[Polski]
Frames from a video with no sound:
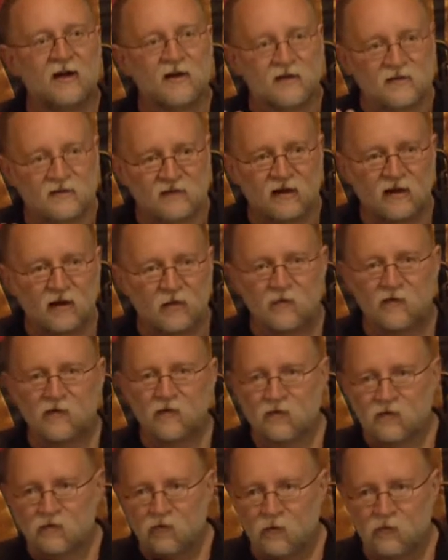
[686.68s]
z tego
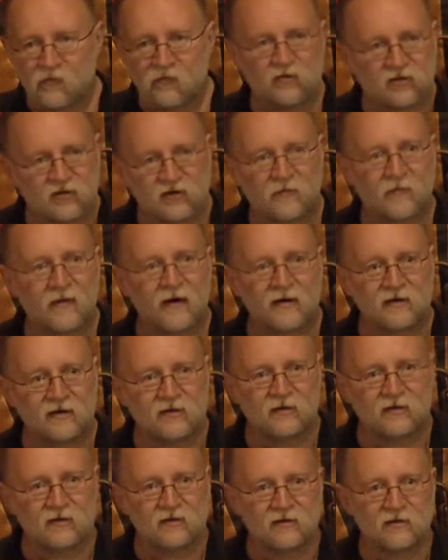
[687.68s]
powodu opuszcza
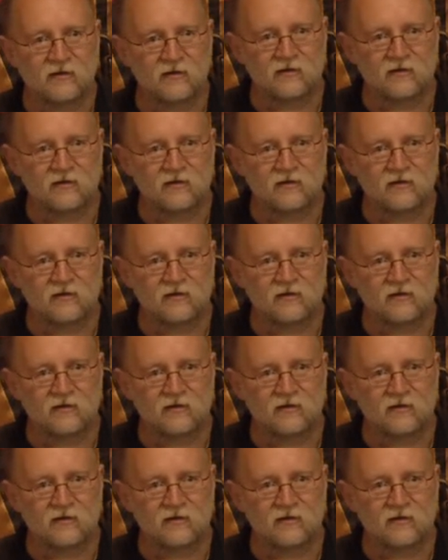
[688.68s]
Paryż,